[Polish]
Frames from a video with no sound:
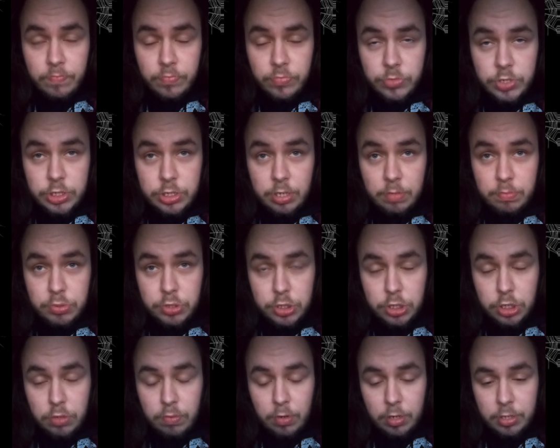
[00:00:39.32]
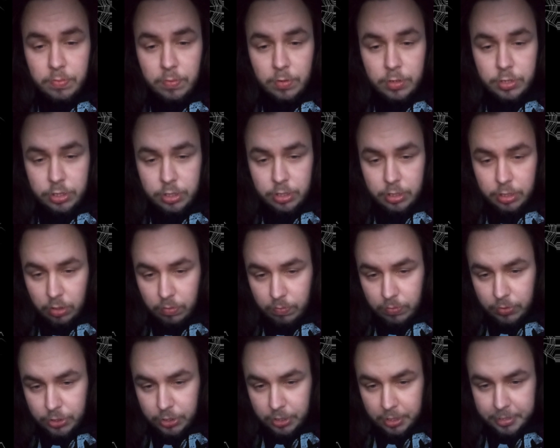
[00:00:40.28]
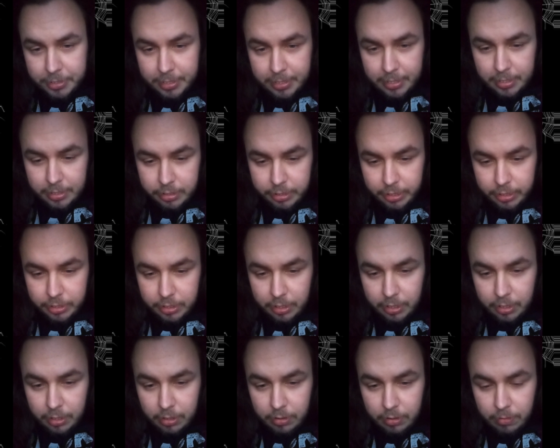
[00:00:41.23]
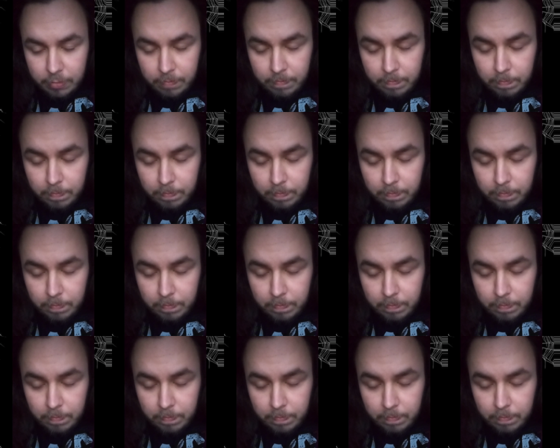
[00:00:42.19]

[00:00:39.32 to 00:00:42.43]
czy na przykład właśnie robić recenzje z gier.